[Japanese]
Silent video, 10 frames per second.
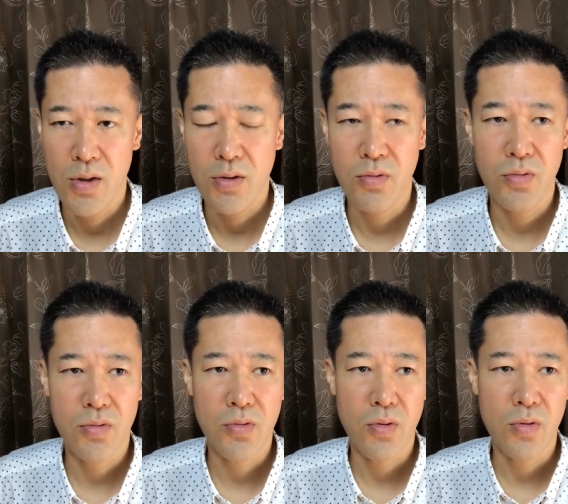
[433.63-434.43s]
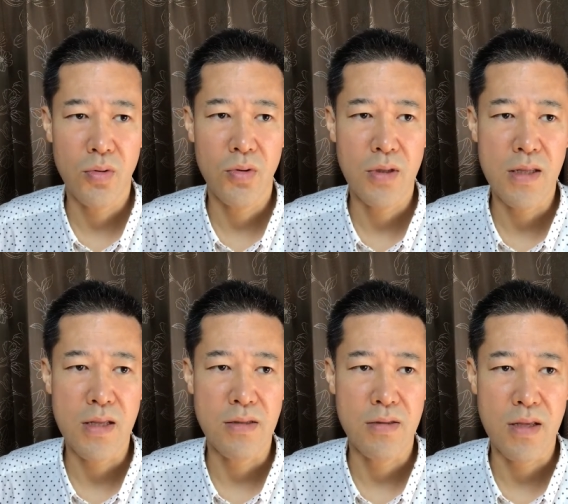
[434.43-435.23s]
というところで
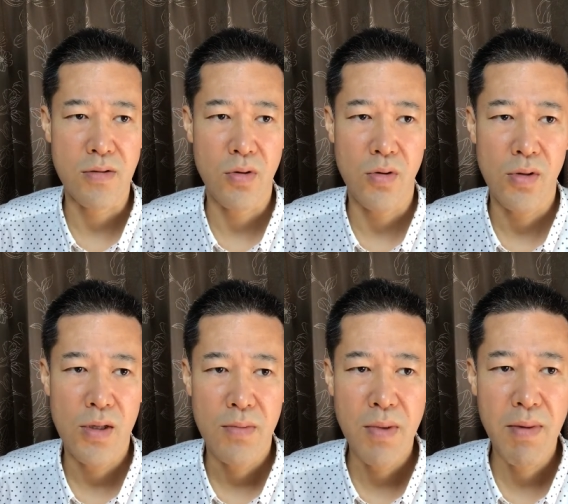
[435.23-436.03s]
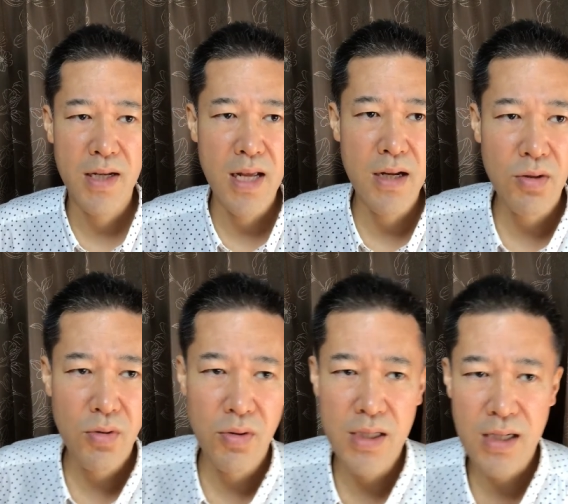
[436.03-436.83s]
ですね、そのまあまあ健
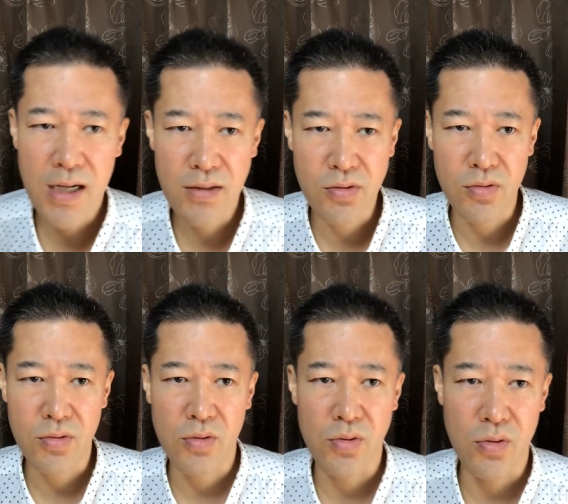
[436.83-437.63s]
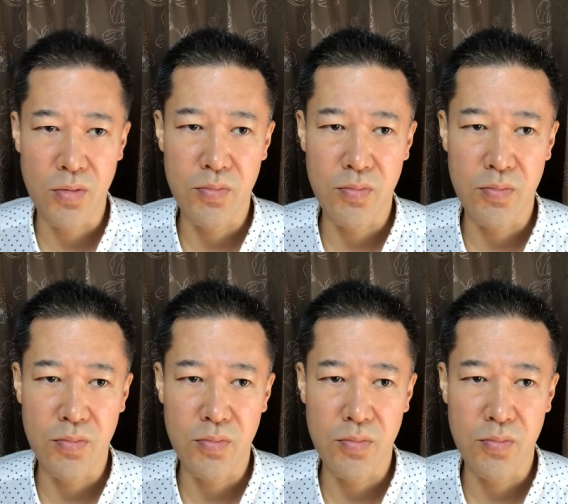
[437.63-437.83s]
康に関すること、